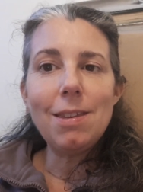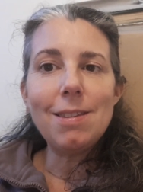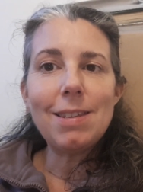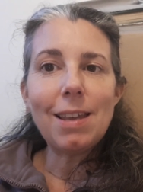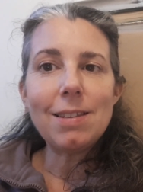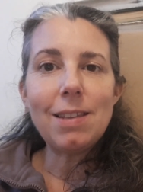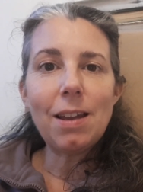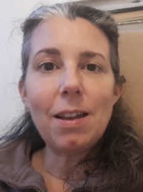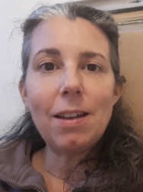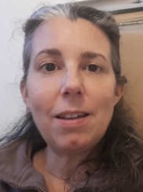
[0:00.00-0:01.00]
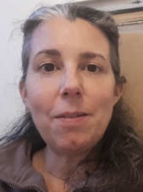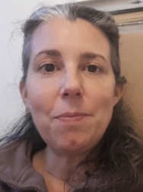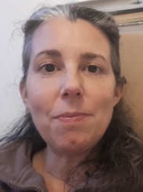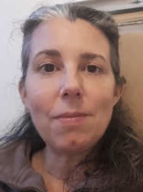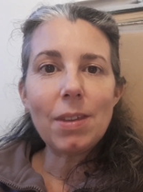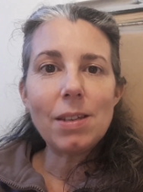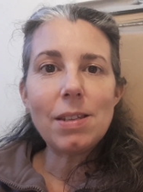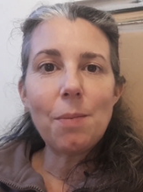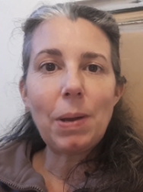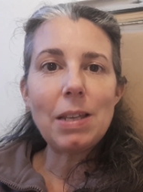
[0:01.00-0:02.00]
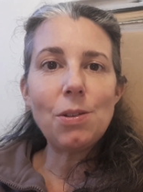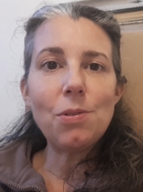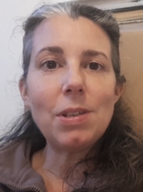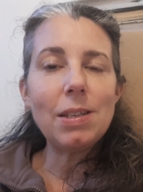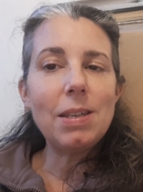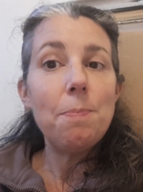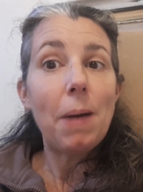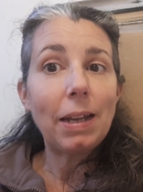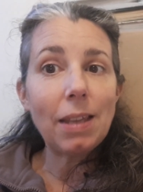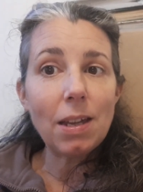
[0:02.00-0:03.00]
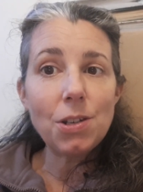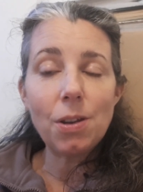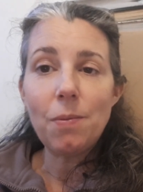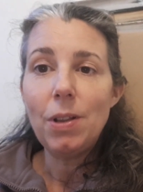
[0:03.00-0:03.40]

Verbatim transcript: sa, euh, sa, présence et ce qu'il partage